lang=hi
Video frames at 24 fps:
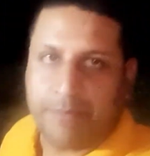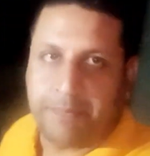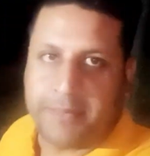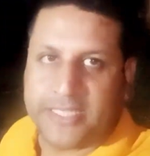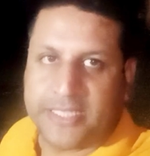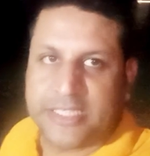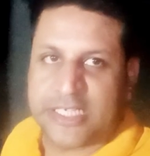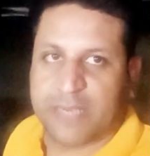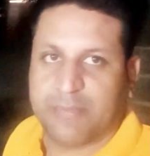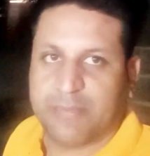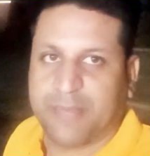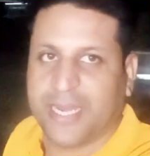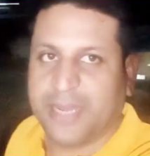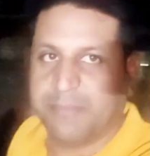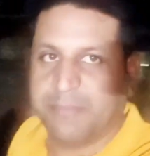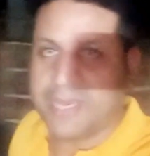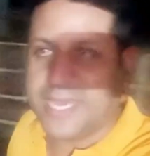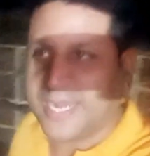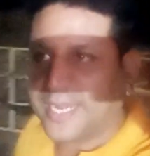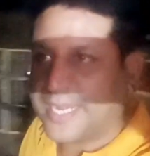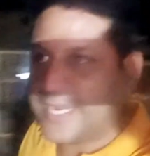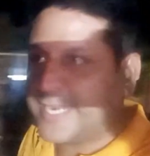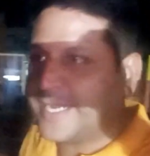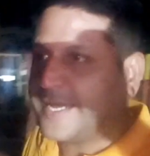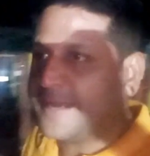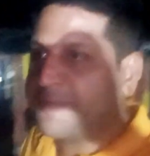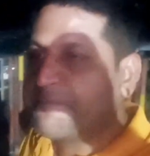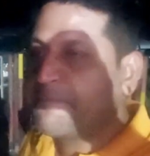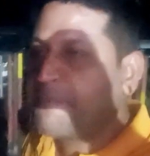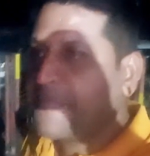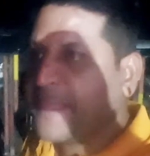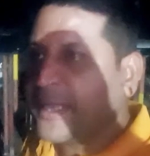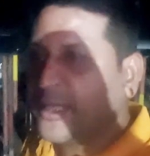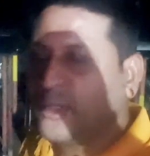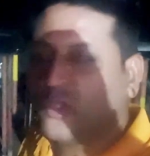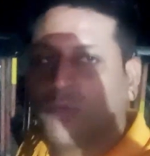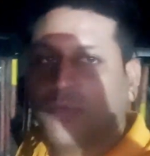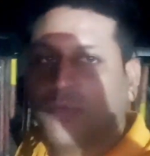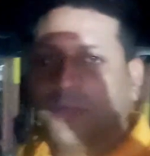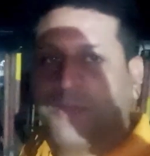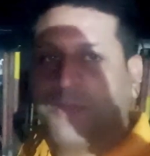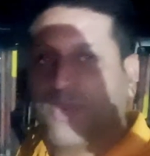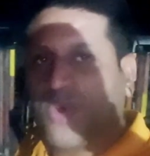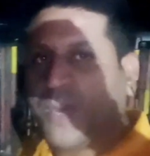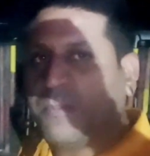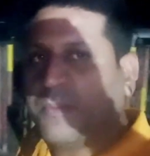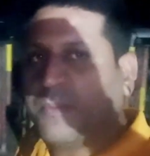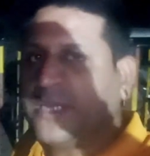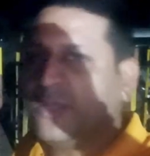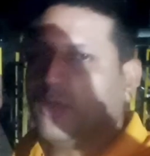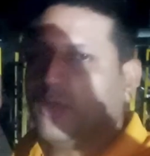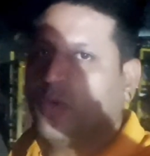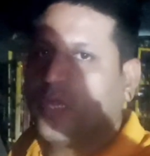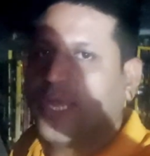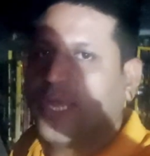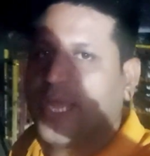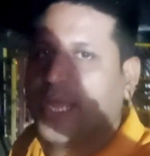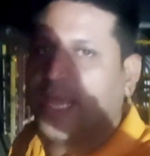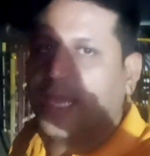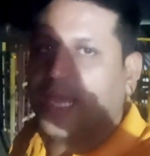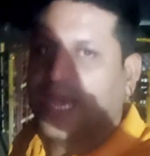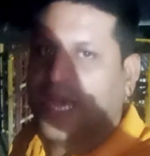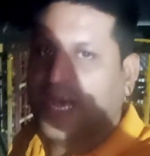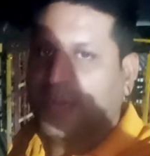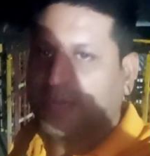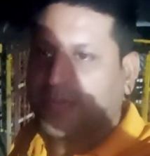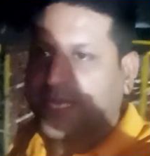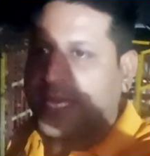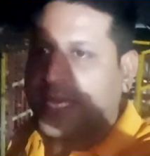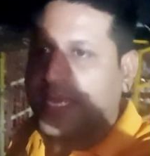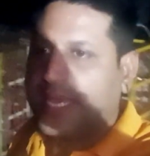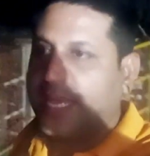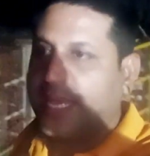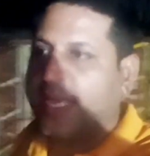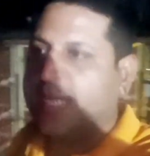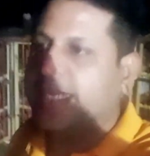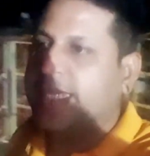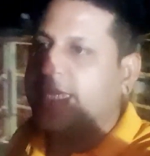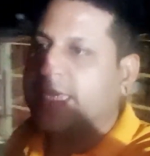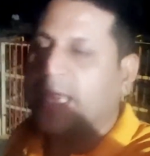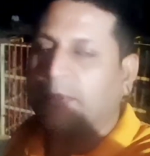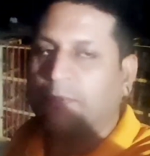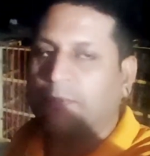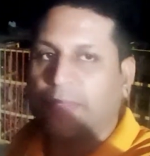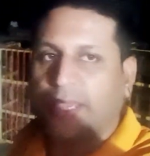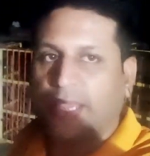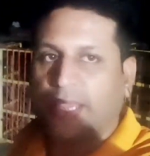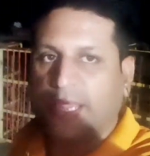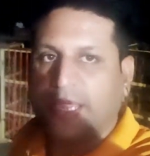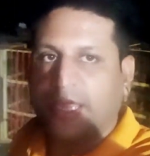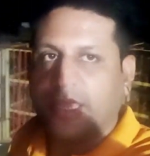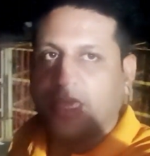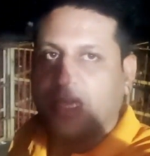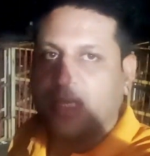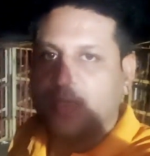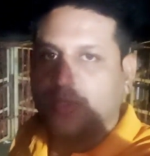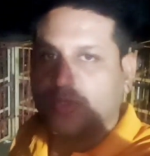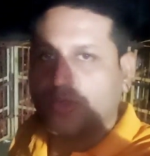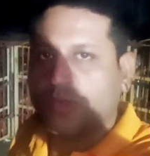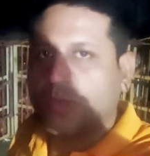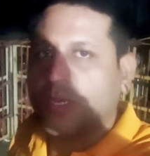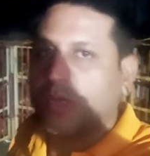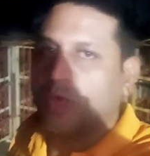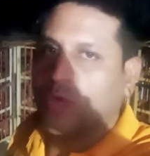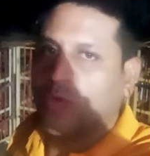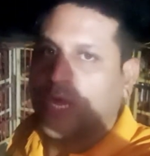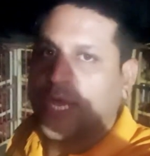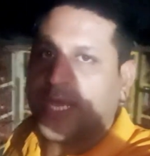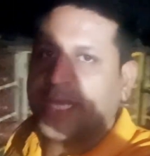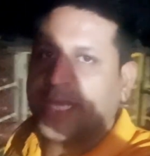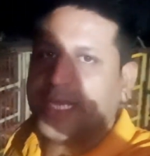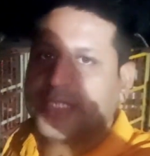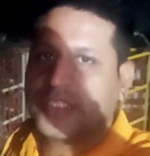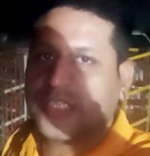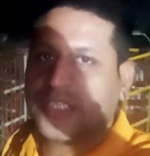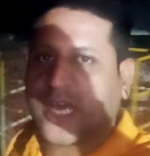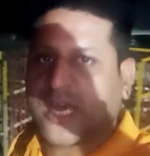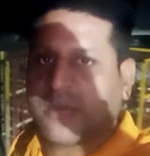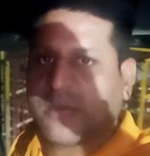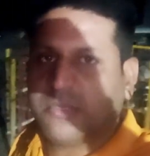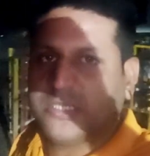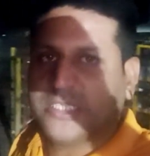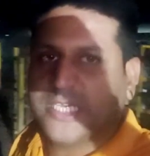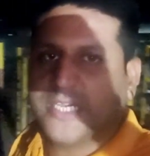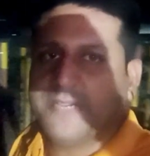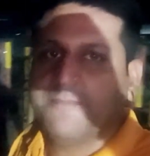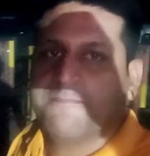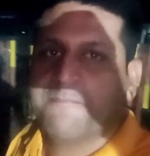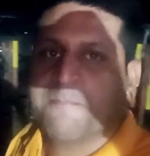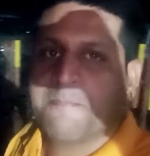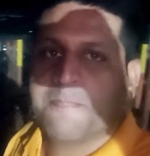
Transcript: पीछे मेरे मार्केट है जो अभी पूरा बंद हो गया है अब क्या है कि यहाँ पे सुबह खुलेगा ये चार बजे